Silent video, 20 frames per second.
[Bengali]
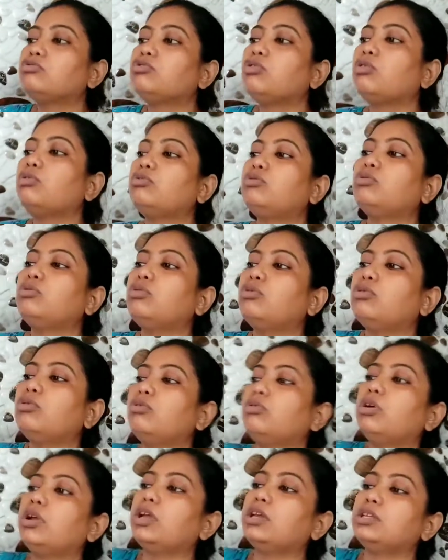ছোট
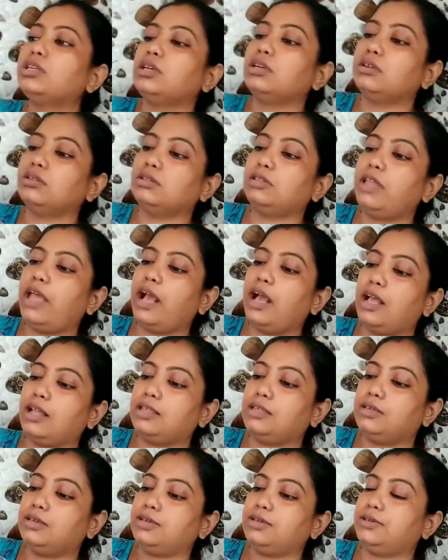এই যে
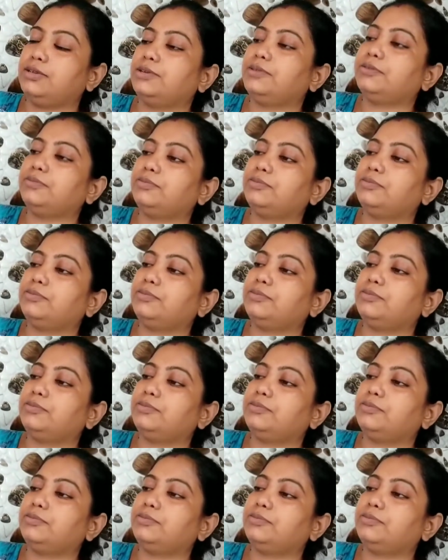দেখাচ্ছি